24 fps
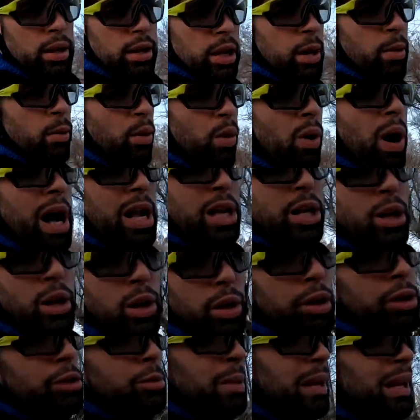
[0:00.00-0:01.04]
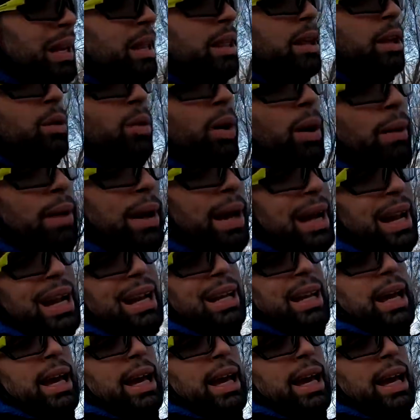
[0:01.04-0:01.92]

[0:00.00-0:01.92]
llevo un año 2019 en el